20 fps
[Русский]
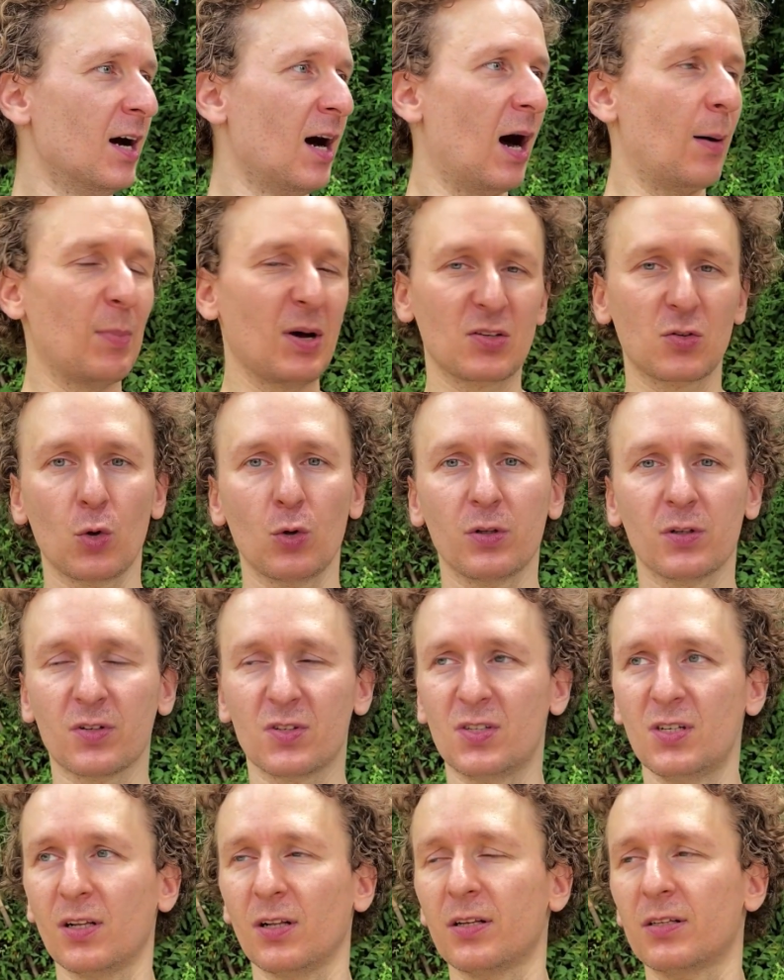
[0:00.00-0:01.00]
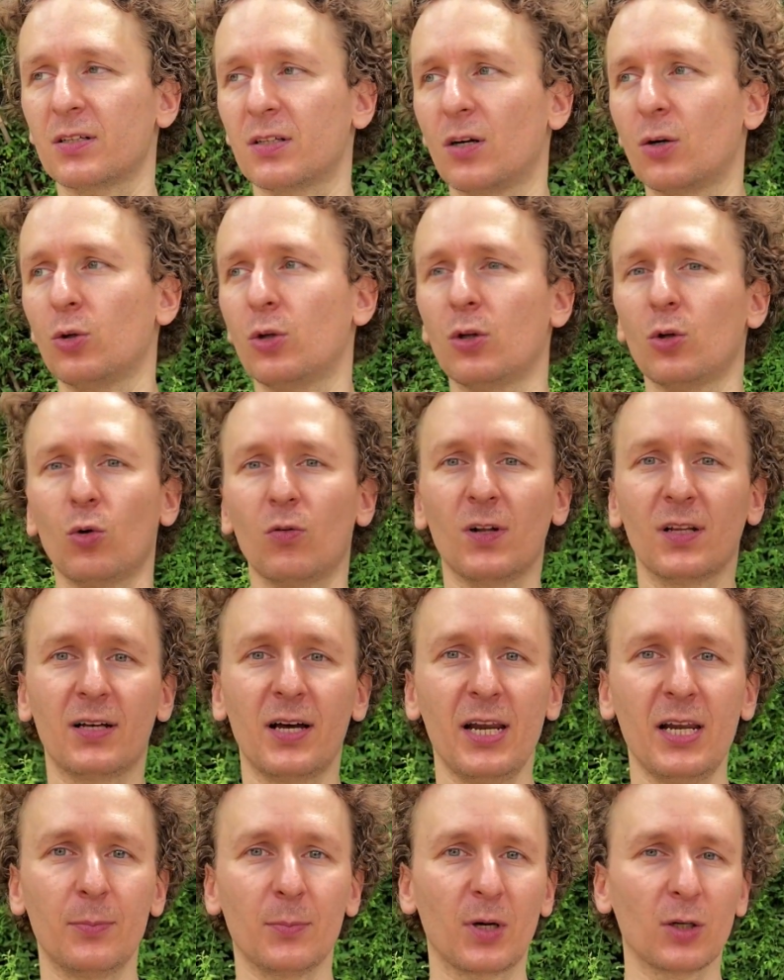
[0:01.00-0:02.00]
Amazon сделать какой-то новый
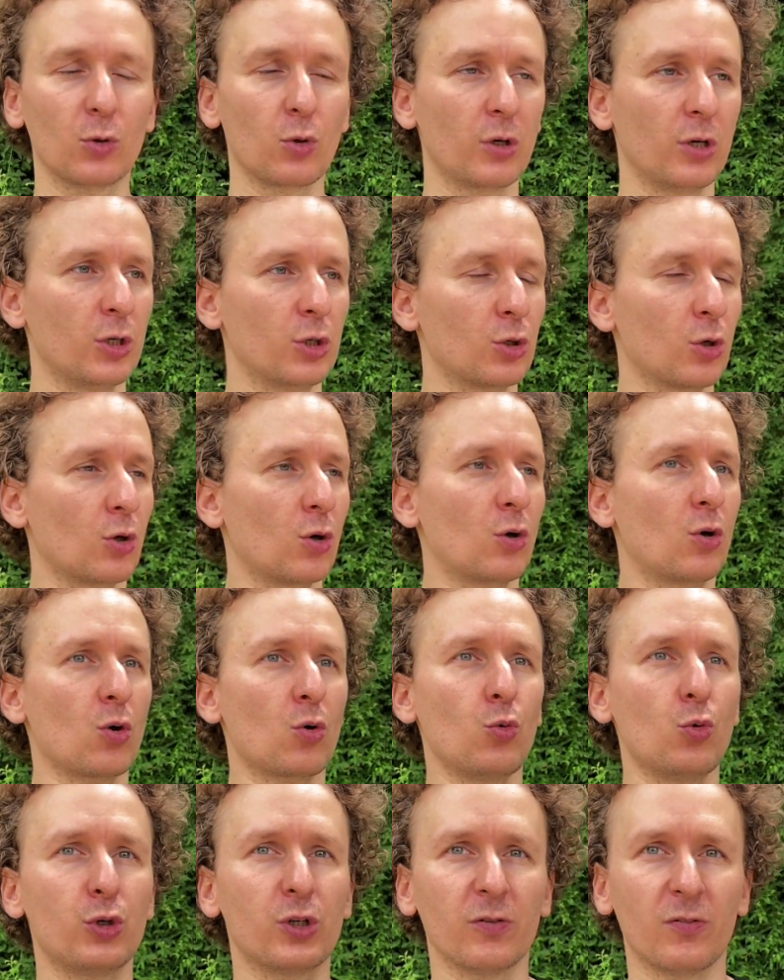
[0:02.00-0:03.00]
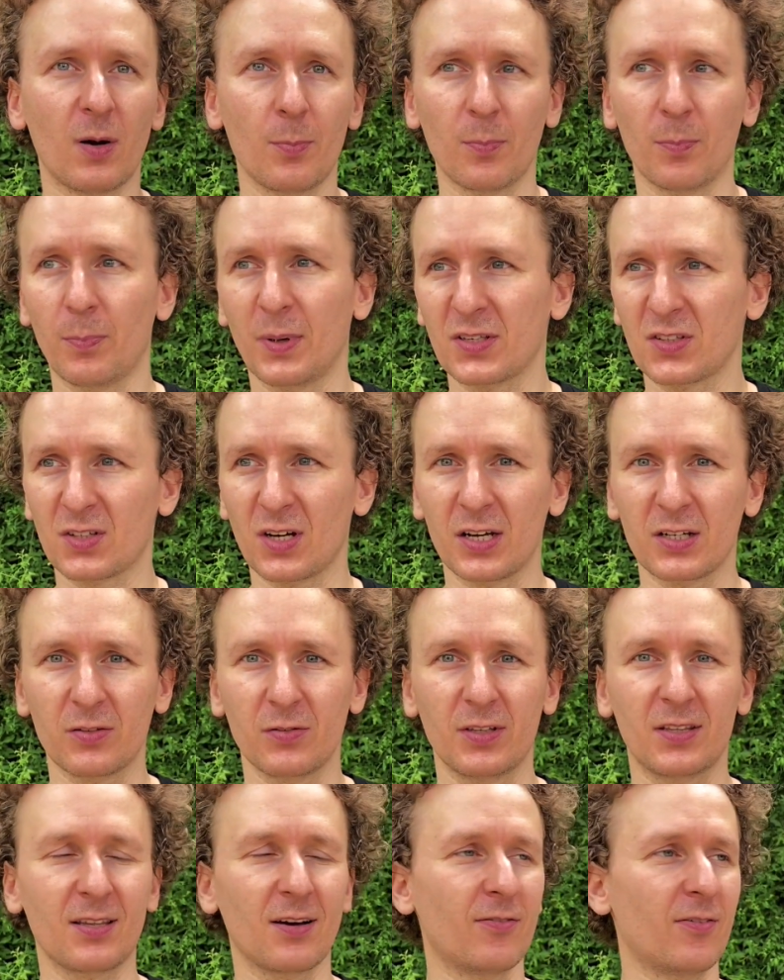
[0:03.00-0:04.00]
алгоритм, который еще круче вам
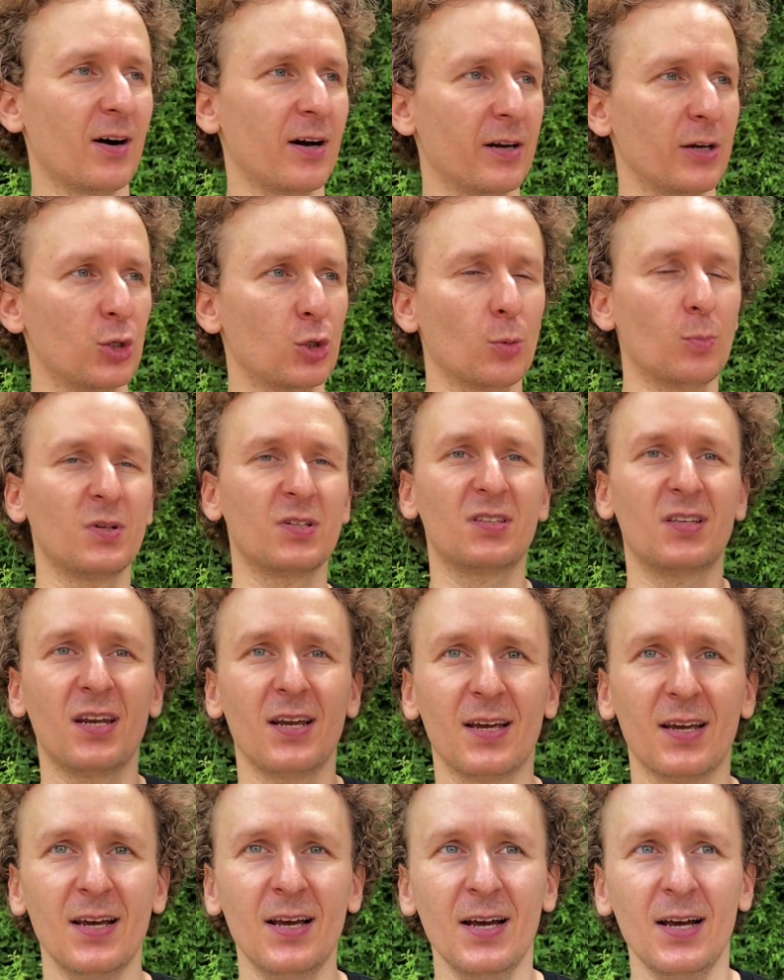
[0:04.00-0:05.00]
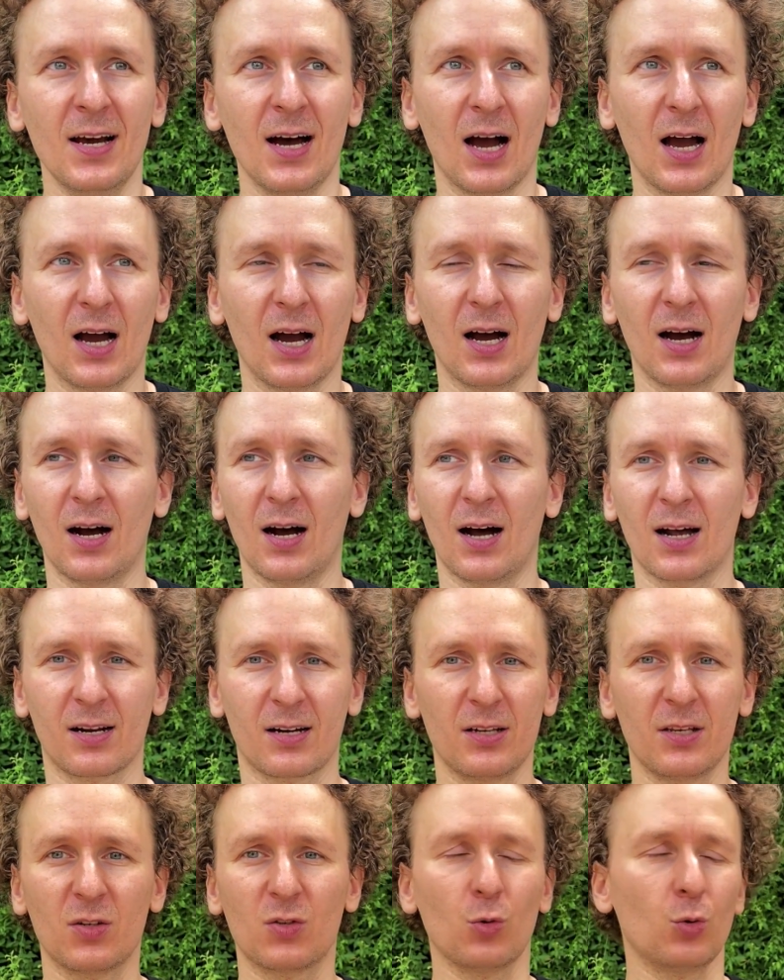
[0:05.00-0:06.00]
подсказывает товары, еще быстрее э,
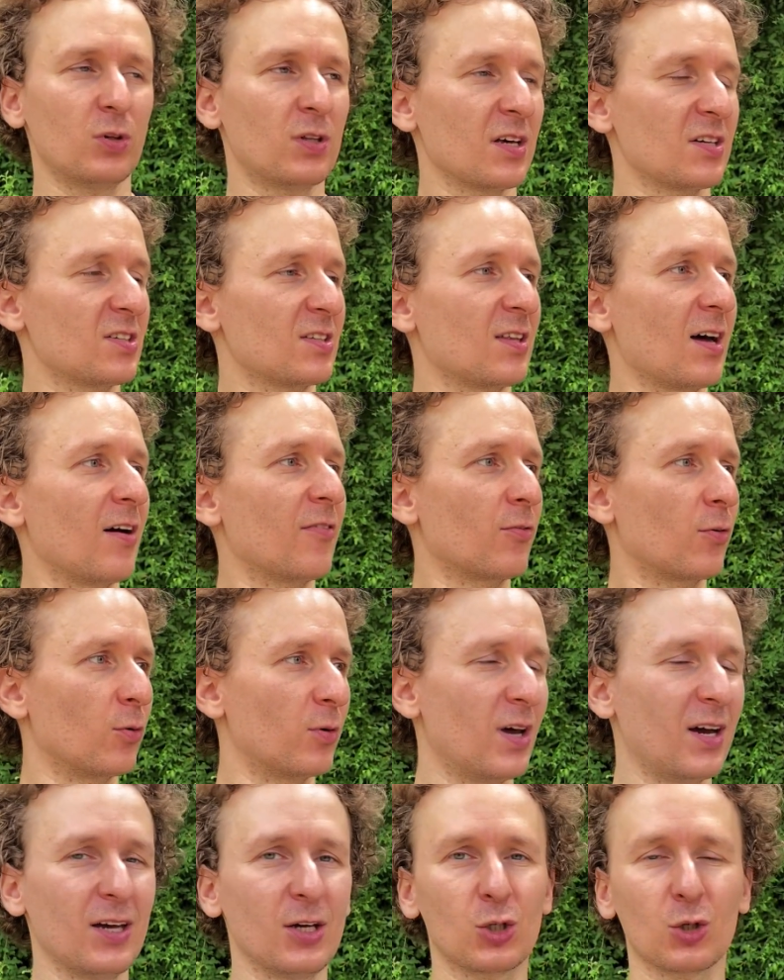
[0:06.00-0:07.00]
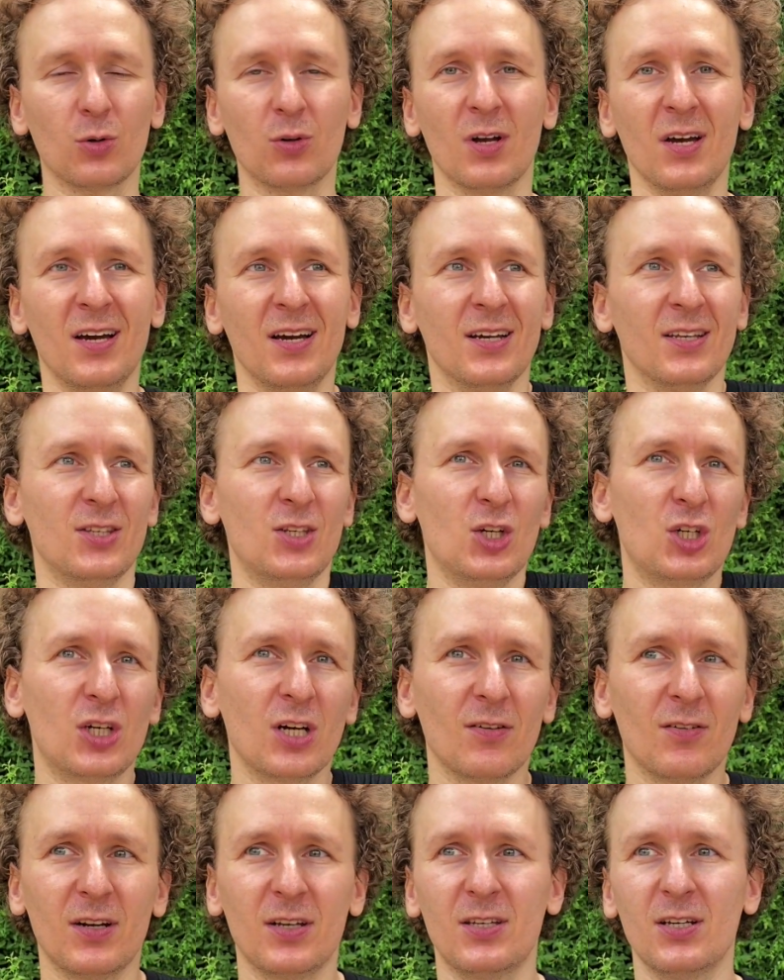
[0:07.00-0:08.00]
организует доставку, да, еще
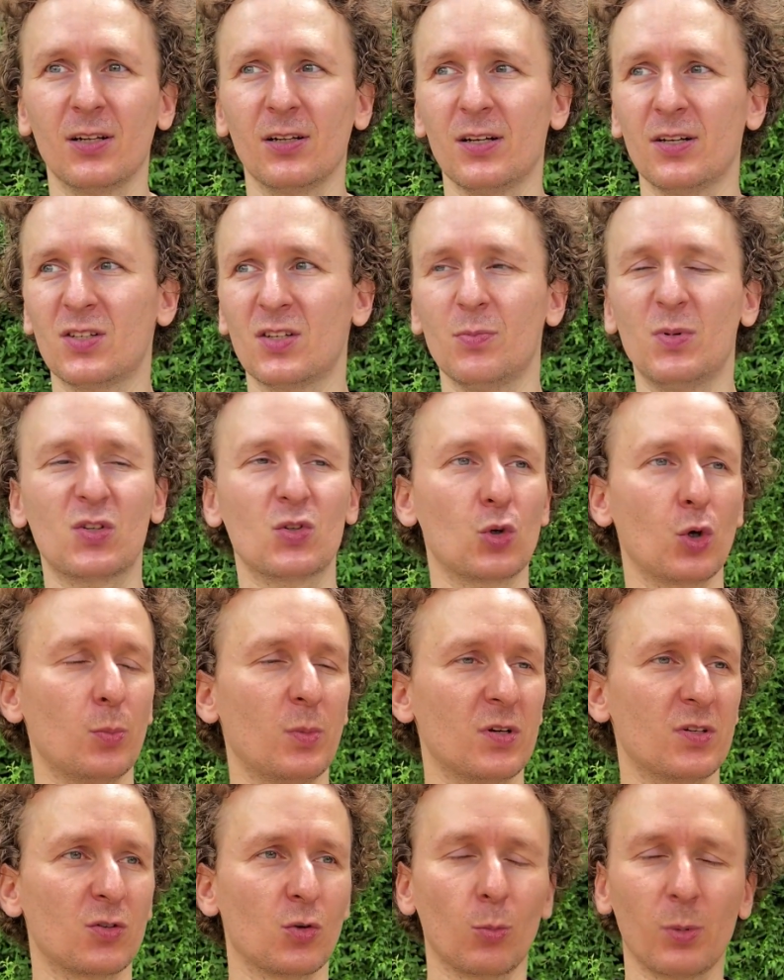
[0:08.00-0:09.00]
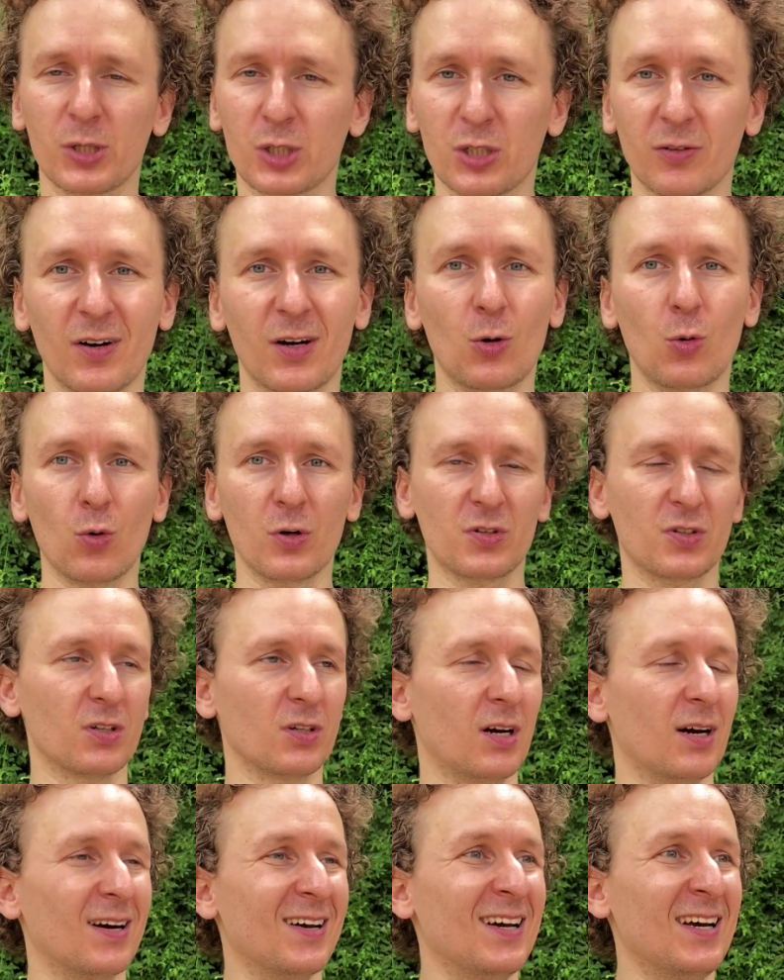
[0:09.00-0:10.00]
дешевле делает себестоимость облачного
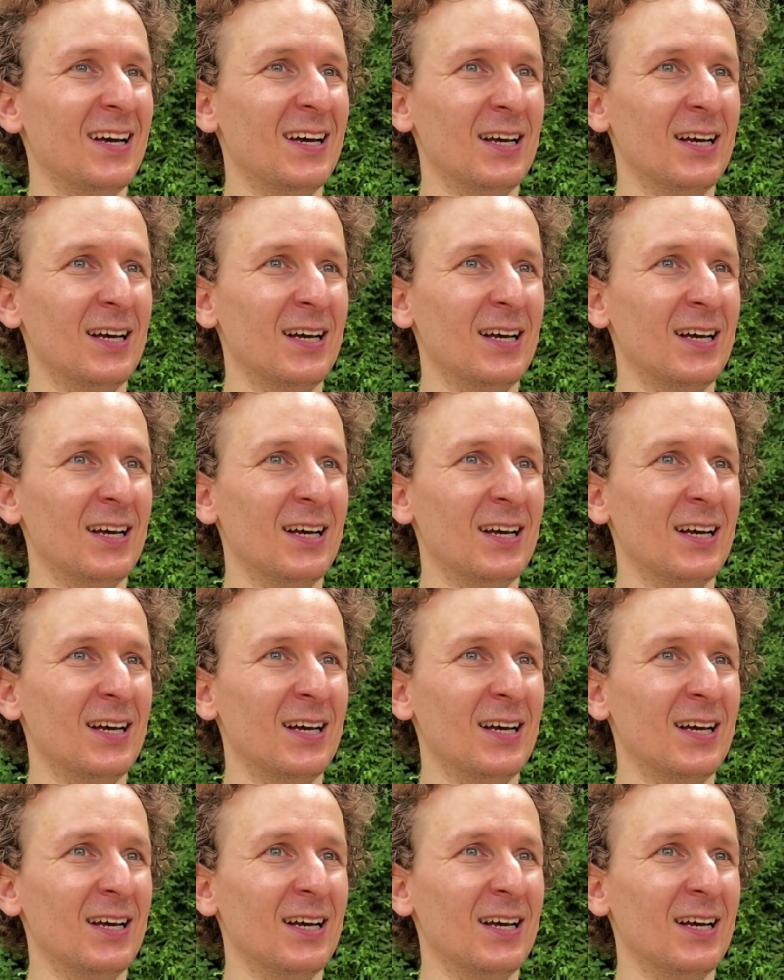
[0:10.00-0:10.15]
хостинга.